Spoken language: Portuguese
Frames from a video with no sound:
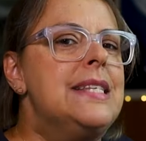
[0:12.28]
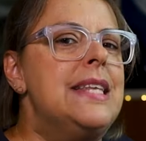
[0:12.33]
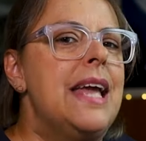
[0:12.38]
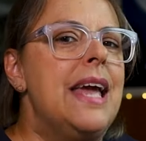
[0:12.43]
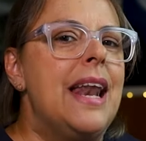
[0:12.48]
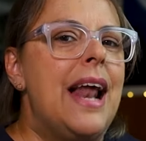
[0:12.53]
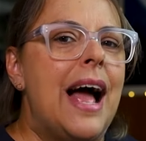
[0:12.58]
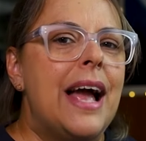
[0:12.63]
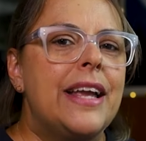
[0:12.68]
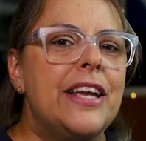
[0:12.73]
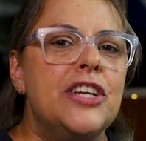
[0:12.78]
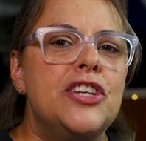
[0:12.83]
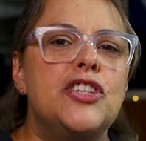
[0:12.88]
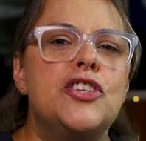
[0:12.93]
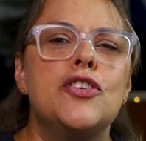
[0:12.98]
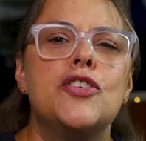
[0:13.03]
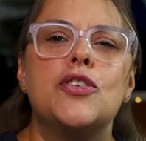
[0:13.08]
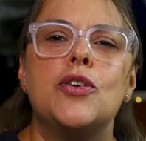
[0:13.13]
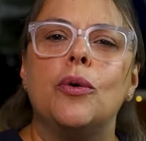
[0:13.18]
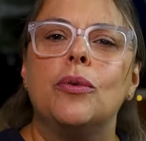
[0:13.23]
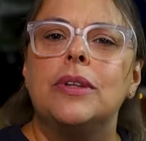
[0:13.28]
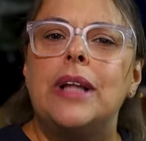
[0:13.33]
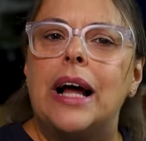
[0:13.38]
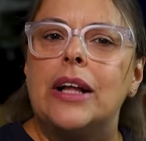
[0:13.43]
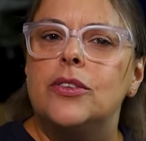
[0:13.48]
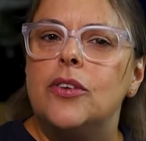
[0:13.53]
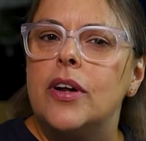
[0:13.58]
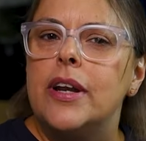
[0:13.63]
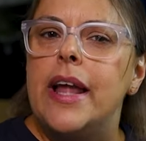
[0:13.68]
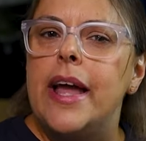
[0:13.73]
Será que este
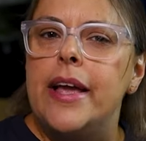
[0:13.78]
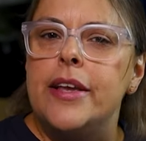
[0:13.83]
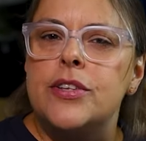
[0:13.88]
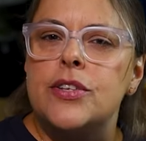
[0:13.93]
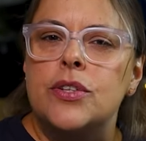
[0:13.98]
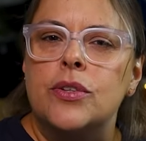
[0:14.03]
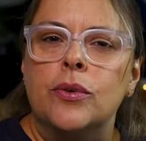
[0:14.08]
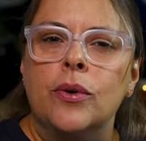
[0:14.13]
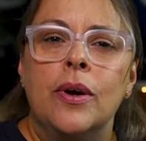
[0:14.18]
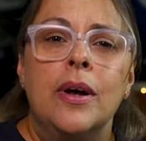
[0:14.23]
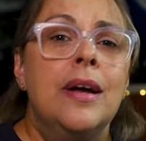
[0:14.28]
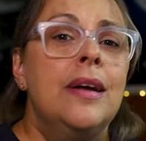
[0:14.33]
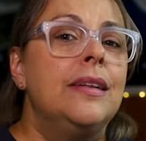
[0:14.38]
soldado honesto